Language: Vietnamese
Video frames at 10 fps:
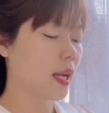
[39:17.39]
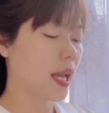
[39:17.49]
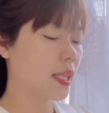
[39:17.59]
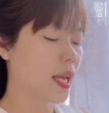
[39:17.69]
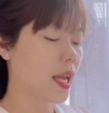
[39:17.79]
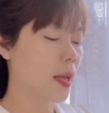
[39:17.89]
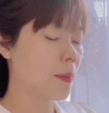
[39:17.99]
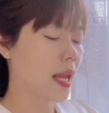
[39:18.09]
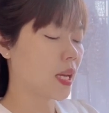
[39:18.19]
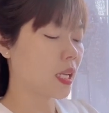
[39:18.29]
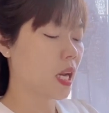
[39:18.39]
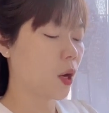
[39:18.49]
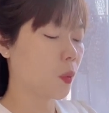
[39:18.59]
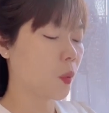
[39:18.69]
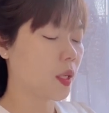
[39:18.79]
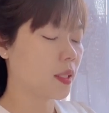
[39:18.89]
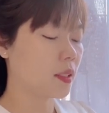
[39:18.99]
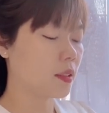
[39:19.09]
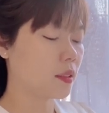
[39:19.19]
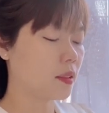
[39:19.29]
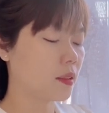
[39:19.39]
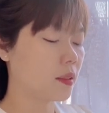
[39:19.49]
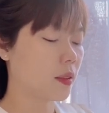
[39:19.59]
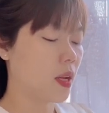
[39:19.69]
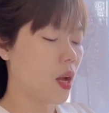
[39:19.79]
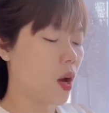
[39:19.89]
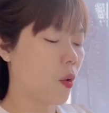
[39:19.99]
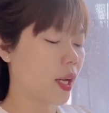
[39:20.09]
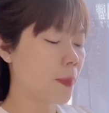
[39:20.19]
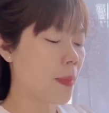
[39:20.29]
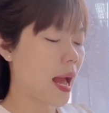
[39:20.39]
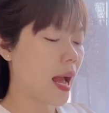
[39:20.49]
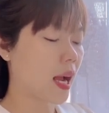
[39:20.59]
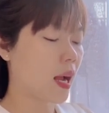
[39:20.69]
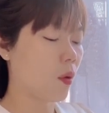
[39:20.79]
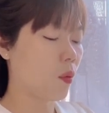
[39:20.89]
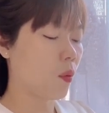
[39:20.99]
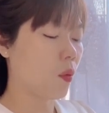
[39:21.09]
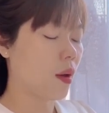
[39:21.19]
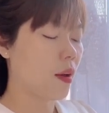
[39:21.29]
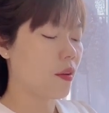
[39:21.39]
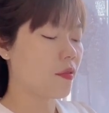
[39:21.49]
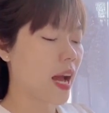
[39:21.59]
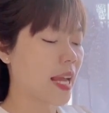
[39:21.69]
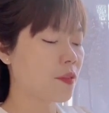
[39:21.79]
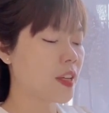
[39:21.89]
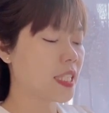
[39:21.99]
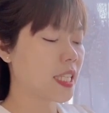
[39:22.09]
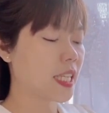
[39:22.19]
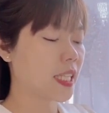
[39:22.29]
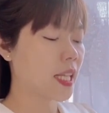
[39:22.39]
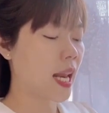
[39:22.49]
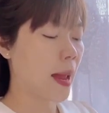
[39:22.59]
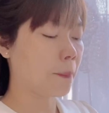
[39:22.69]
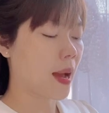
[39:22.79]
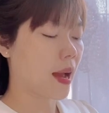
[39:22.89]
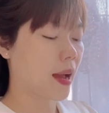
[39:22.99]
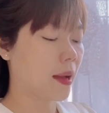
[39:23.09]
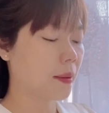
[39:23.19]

Nghe thế bèn gật đầu, ừ, hồi cấp 3 cậu và anh Phi Trì thân lắm mà.